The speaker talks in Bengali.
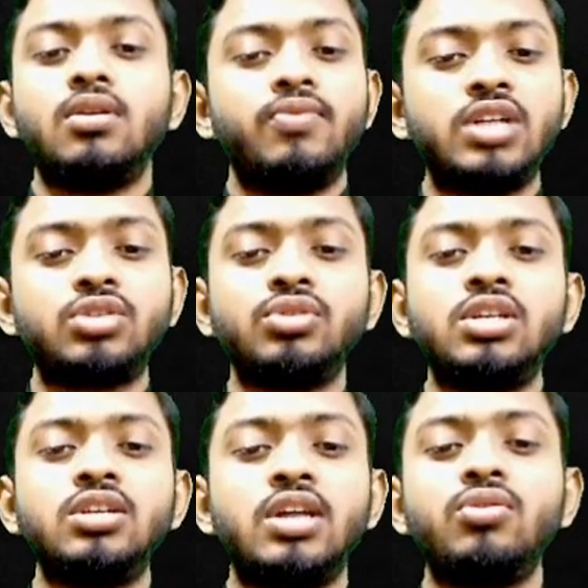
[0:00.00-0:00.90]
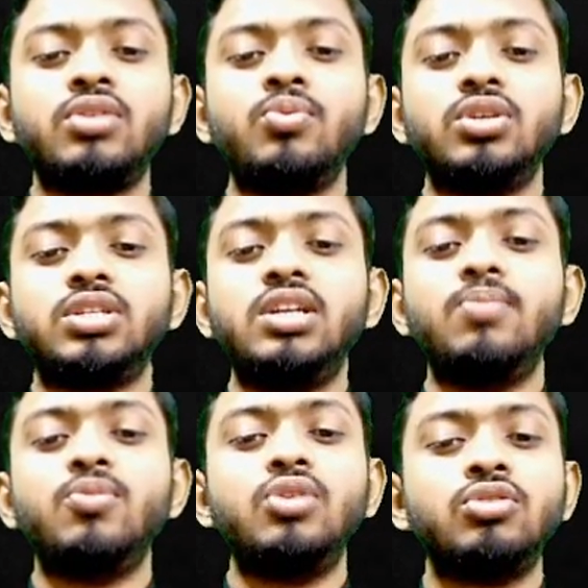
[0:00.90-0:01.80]
ফার্স্ট কোশ্চেনটি দেখো কি বলেছে
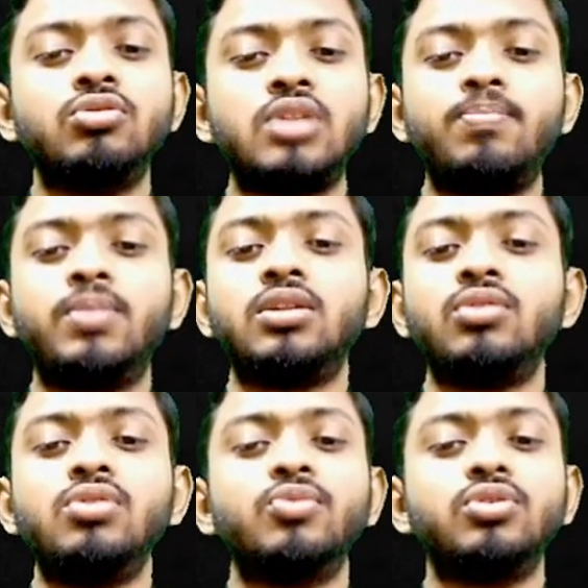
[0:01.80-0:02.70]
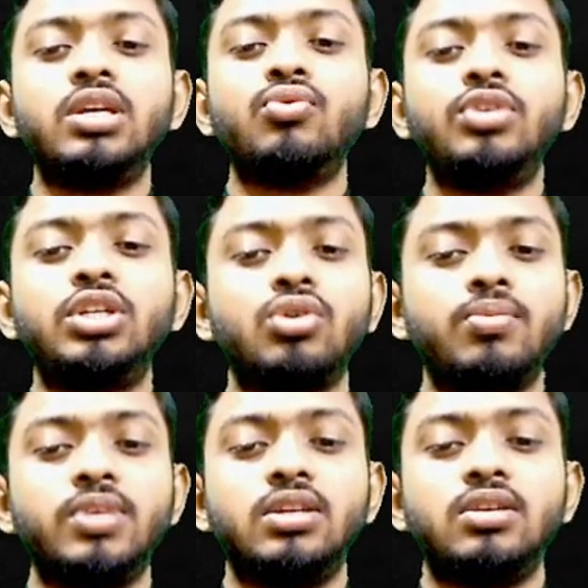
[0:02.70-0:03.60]
নিম্নলিখিত তাপমাত্রাগুলির মধ্যে কোনটি
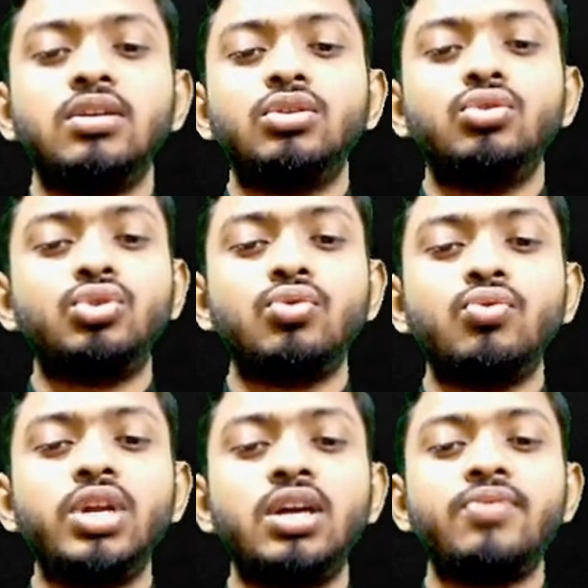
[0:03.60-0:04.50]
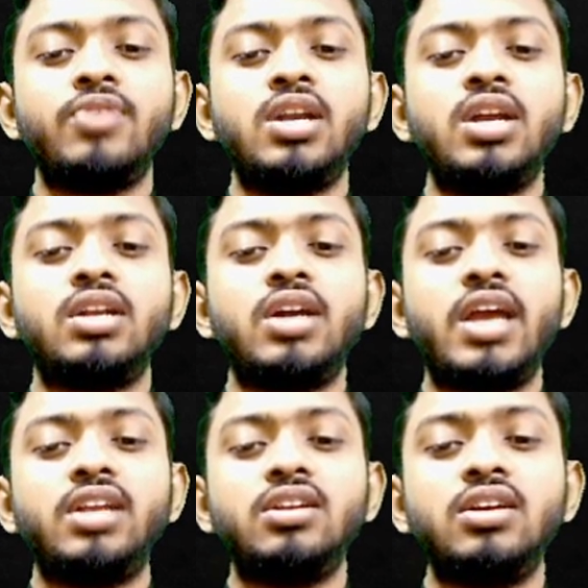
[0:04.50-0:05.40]
সর্বাধিক দুশো কুড়ি ডিগ্রি ফারেনহাইট না
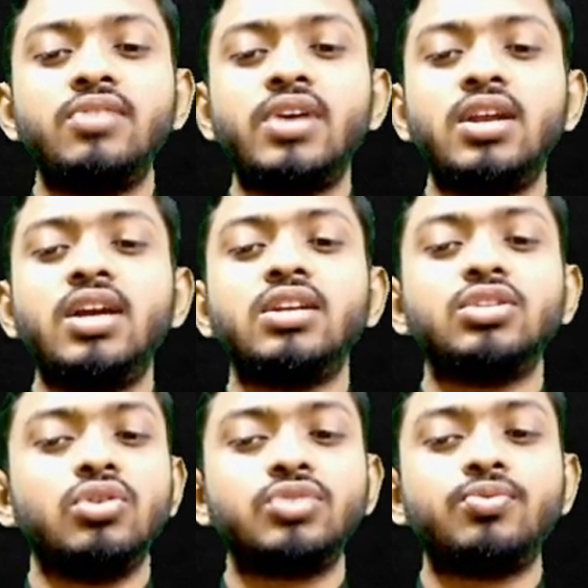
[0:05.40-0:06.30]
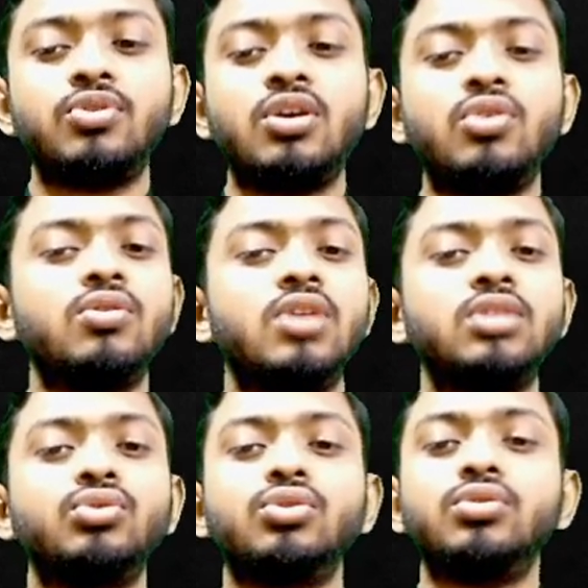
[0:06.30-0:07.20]
এইটি ডিগ্রি ফারেনহাইট না জলের স্ফুটনাঙ্ক না
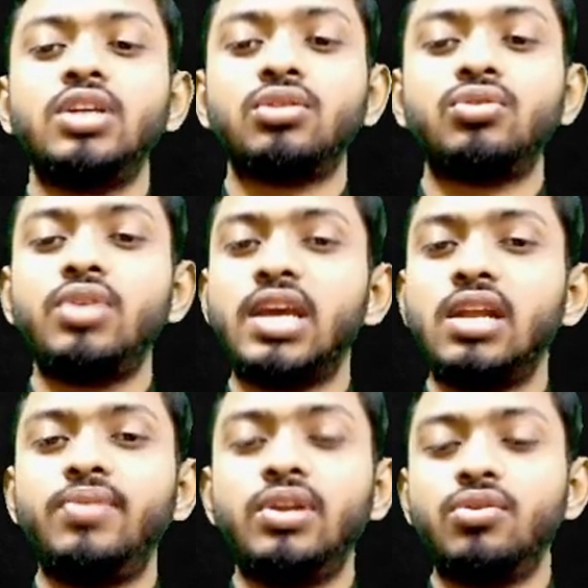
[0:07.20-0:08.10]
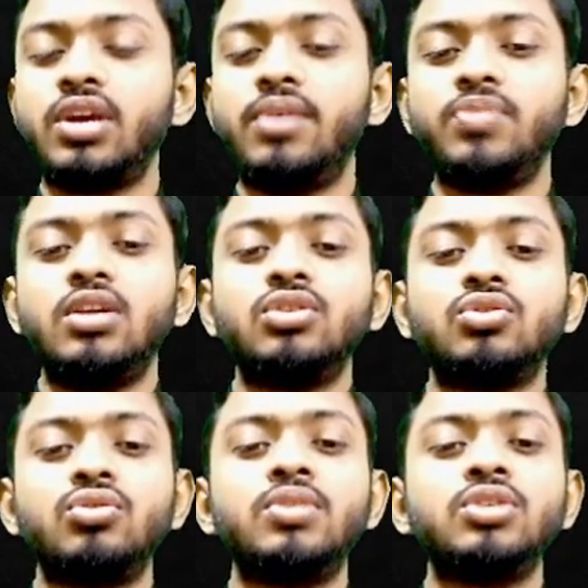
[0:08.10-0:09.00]
দুশো তিয়াত্তর কেলভিন ওকে
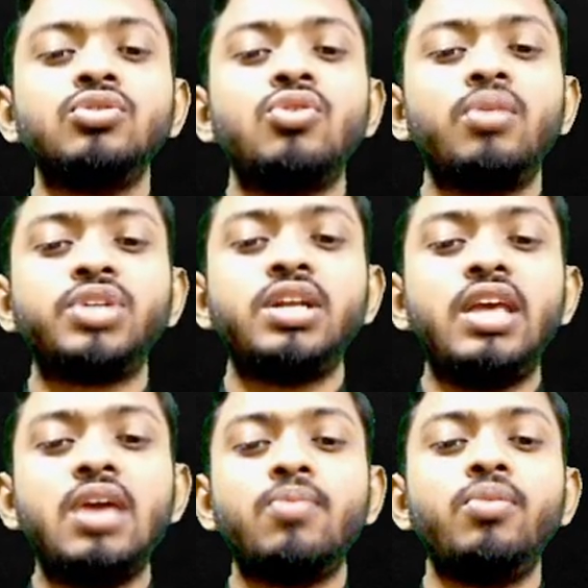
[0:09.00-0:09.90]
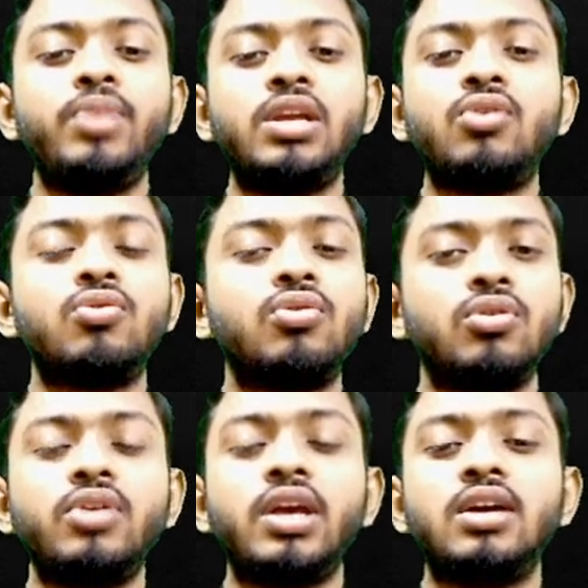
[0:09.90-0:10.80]
সো তোমরা যদি অপশন এ এবং বি লক্ষ্য
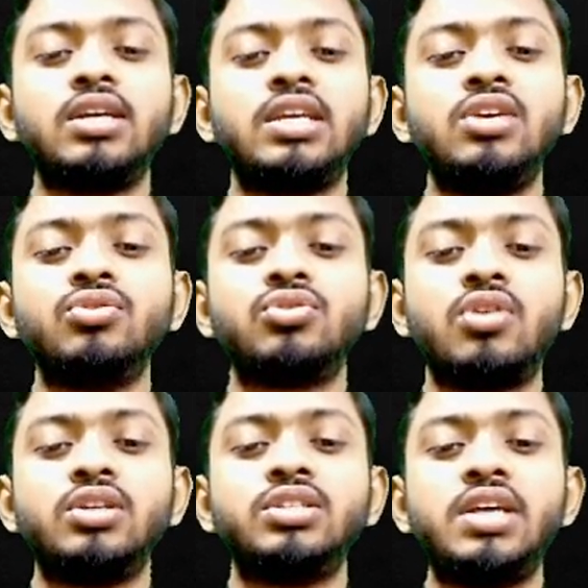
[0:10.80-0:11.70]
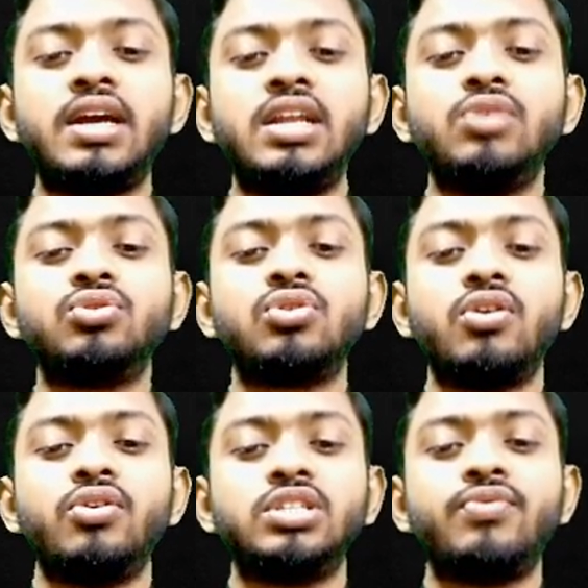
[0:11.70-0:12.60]
করো এখানে কি ইউজ করা হয়েছে এখানে ইউজ
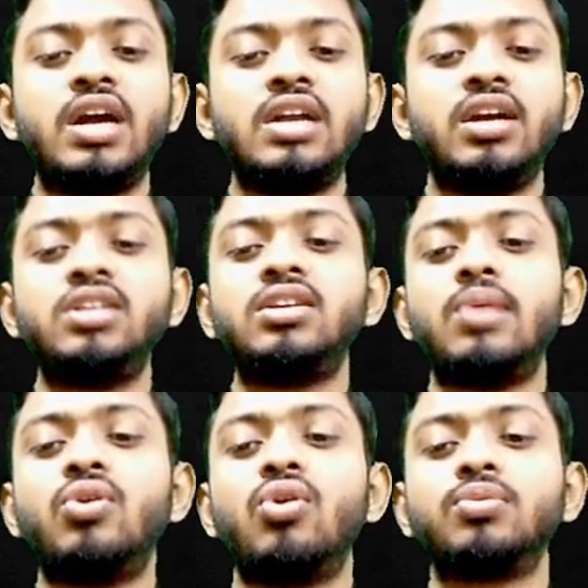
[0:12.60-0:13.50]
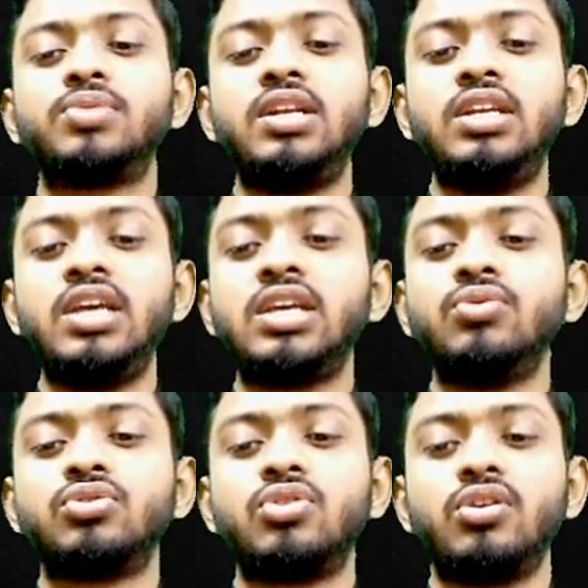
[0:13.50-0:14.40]
করা হয়েছে ফারেনহাইট এবং অপশন ডি এ কি
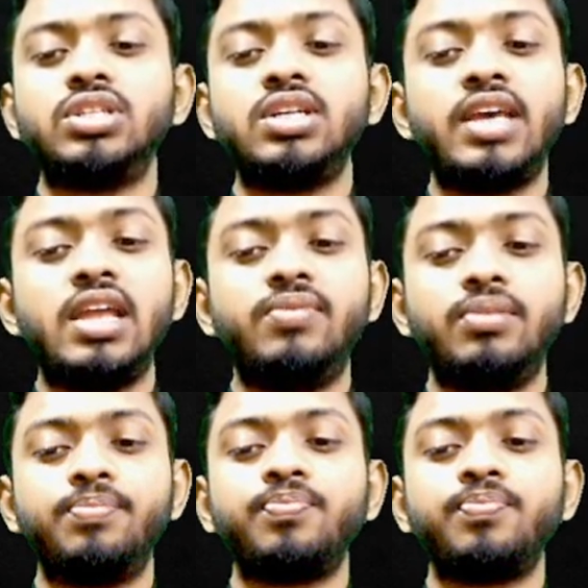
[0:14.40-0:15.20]
ইউজ করা হয়েছে কেলভিন